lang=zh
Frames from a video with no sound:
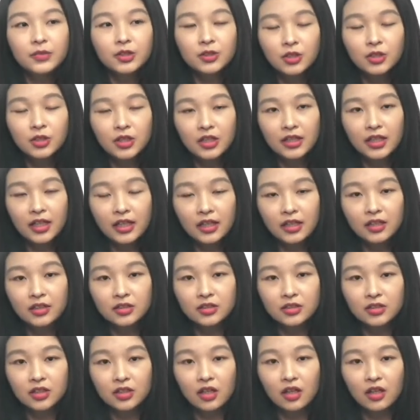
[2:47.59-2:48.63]
所以那个
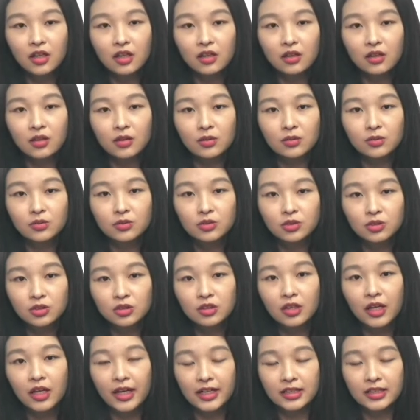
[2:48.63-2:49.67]
时候，就
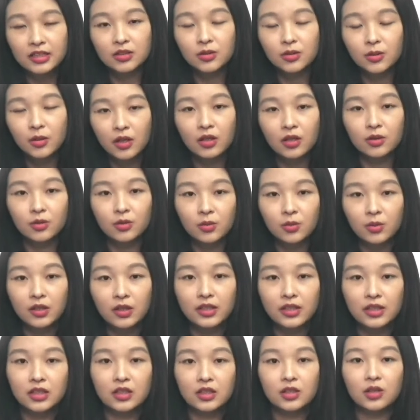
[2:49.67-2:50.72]
是还是会有很多
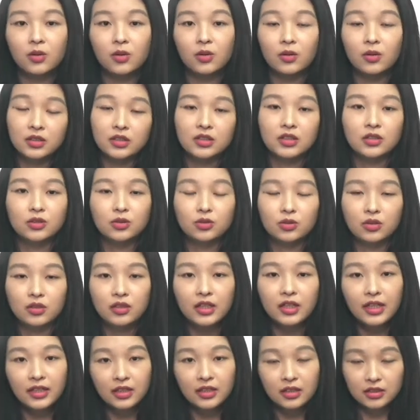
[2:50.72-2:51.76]
人提供我意见说，
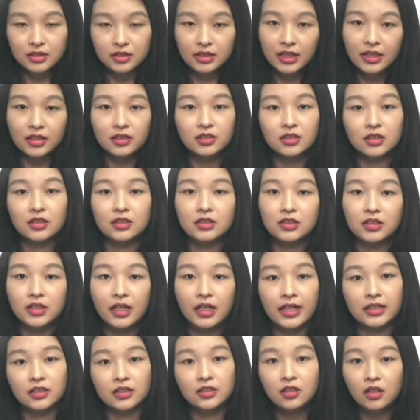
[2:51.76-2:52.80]
那你现在成绩
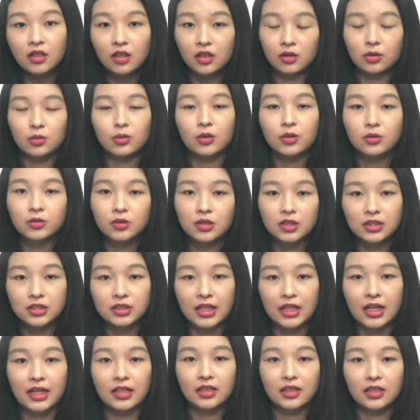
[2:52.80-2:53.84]
还是有很多选
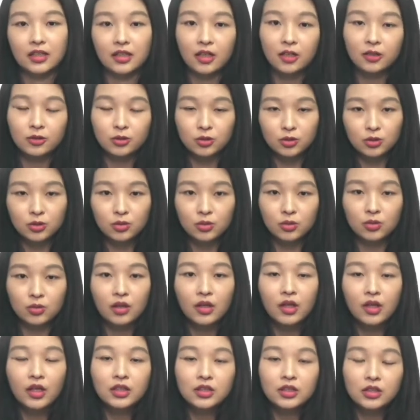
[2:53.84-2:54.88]
择，你可以去读
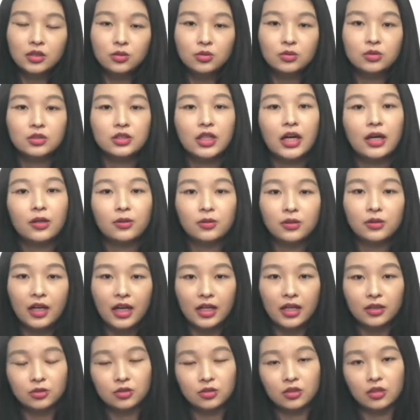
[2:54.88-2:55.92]
新竹教育
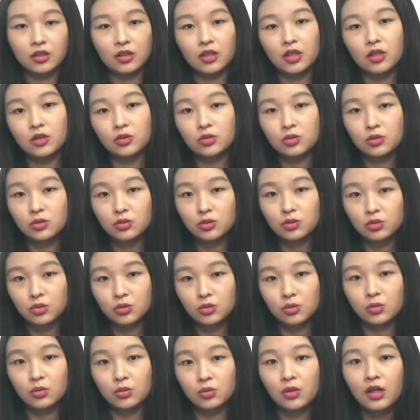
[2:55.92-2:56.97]
大学，你可以去
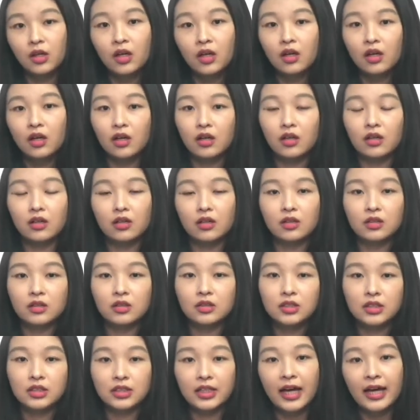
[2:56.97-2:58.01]
读
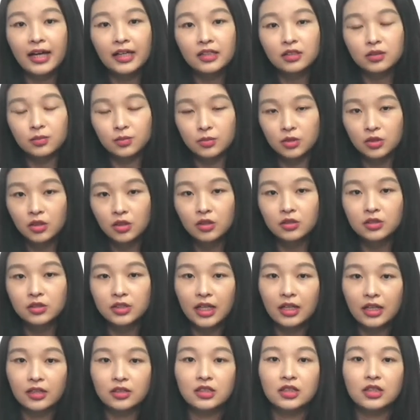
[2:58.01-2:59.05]
呃其他什么幼
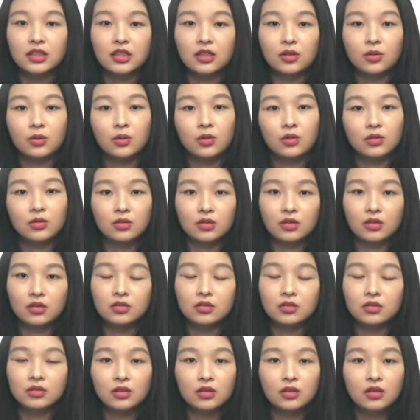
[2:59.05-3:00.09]
教系或者
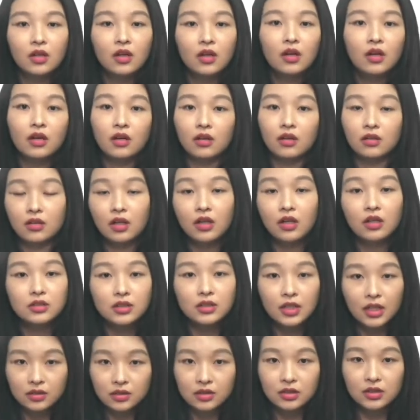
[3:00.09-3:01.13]
是呃特
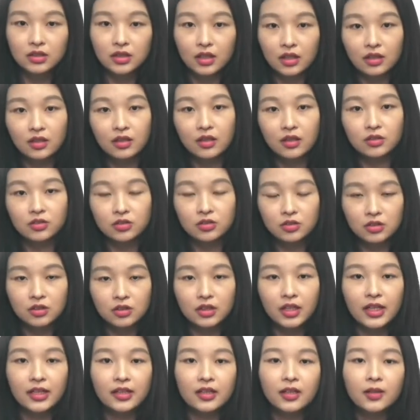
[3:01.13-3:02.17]
教系等等
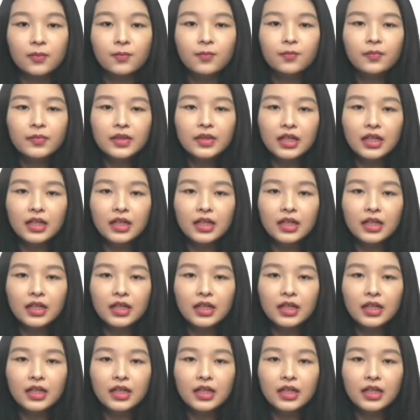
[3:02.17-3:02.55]
之类的。